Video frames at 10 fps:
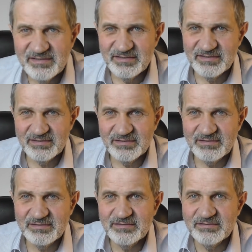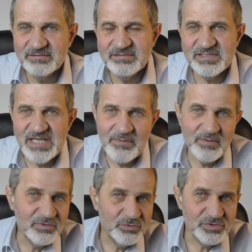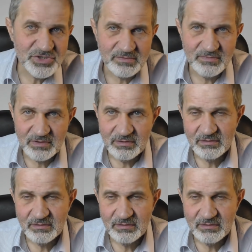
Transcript: э, самым лучшим